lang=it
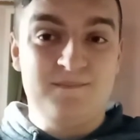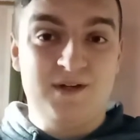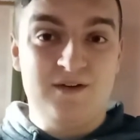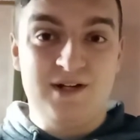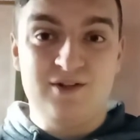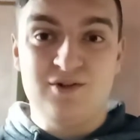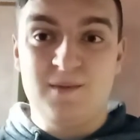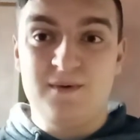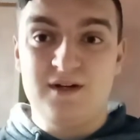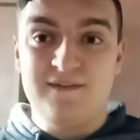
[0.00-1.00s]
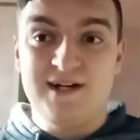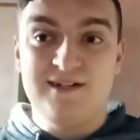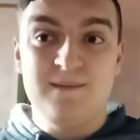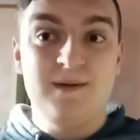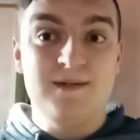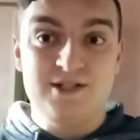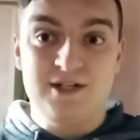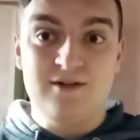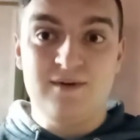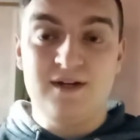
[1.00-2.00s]
che una donna può arrivare tra i primi
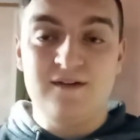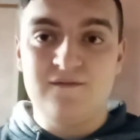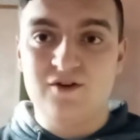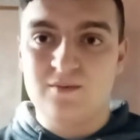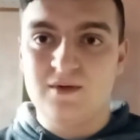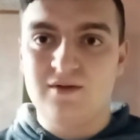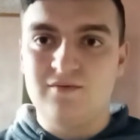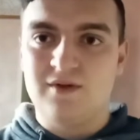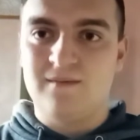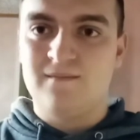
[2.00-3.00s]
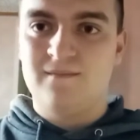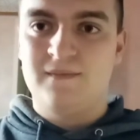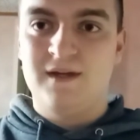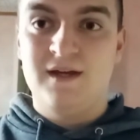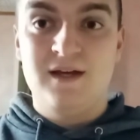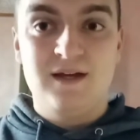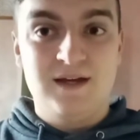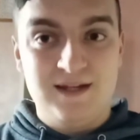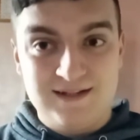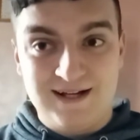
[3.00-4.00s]
5 in Formula 1
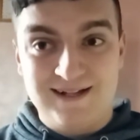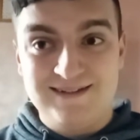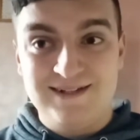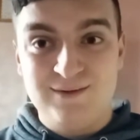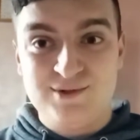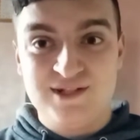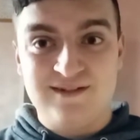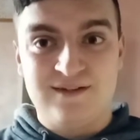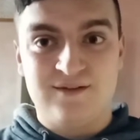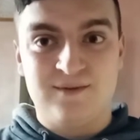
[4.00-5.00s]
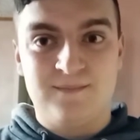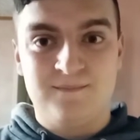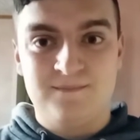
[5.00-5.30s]
e tanti non ci credono.